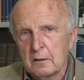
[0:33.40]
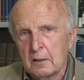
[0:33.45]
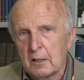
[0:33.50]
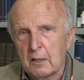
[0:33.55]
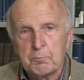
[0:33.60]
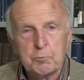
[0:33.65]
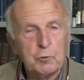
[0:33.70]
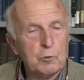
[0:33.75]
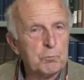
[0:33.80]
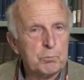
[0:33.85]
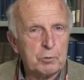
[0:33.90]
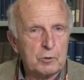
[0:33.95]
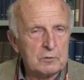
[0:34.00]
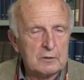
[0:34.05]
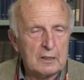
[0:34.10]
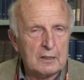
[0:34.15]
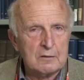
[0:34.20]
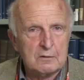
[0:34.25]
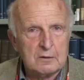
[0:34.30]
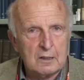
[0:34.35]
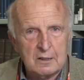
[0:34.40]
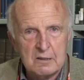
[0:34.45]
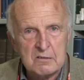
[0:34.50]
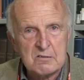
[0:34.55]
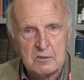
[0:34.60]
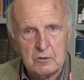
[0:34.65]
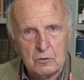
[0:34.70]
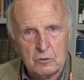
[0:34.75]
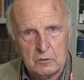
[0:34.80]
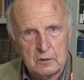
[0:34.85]
la più importante
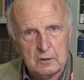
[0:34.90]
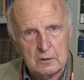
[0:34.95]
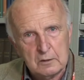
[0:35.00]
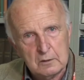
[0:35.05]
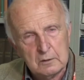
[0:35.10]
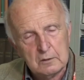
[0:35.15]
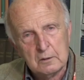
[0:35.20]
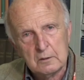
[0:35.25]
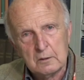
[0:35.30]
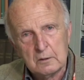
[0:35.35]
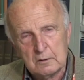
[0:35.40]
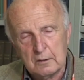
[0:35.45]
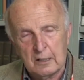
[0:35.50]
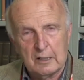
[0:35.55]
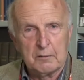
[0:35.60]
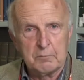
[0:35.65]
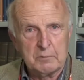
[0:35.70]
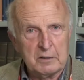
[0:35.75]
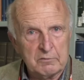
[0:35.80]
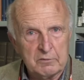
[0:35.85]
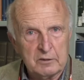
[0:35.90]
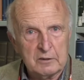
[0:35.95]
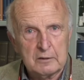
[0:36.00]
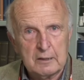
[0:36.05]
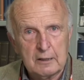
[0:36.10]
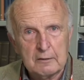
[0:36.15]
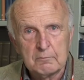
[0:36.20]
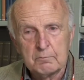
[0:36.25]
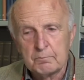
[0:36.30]
lezione della mia vita.